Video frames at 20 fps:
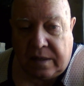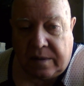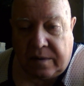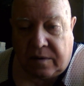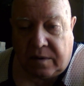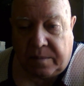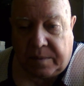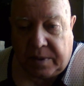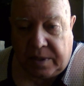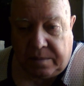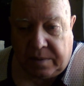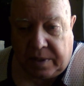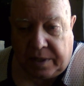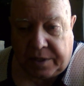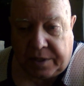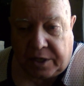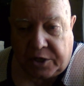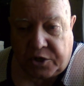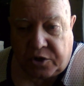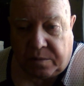Вы
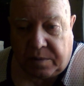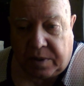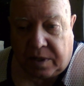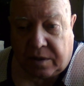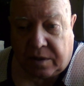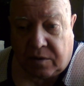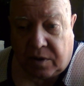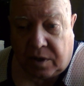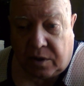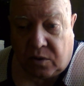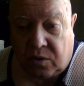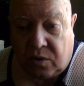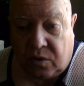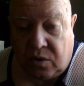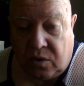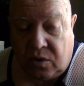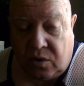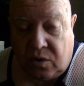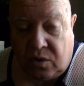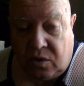понимаете, о чем я говорю?
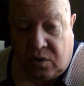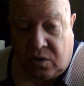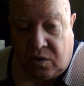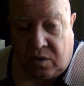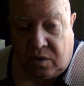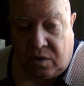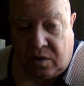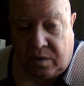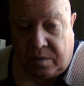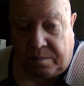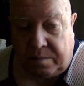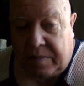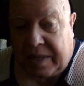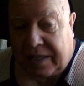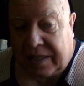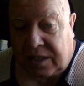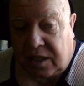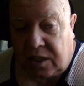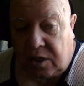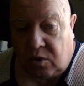
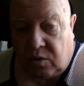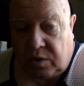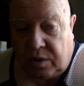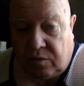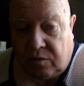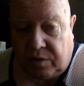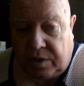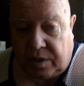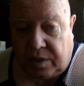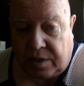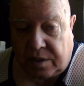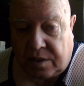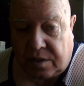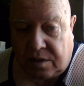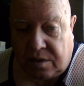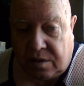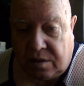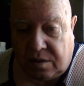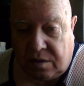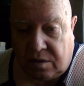Методы у него есть.